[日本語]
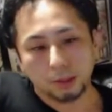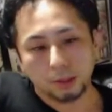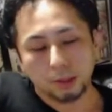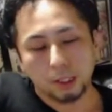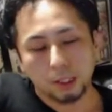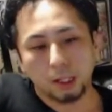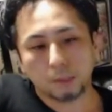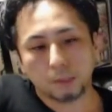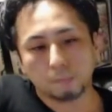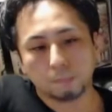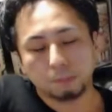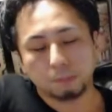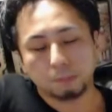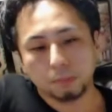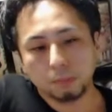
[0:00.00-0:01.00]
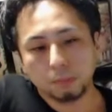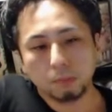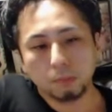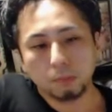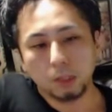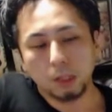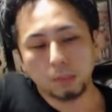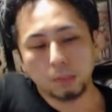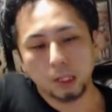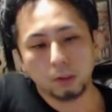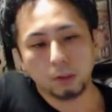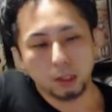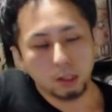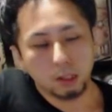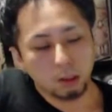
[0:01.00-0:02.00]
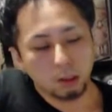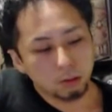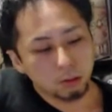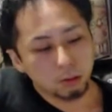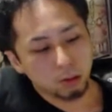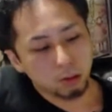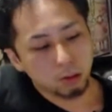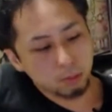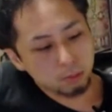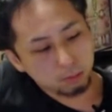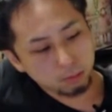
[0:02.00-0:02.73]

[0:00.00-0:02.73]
なんかバンドやってた時、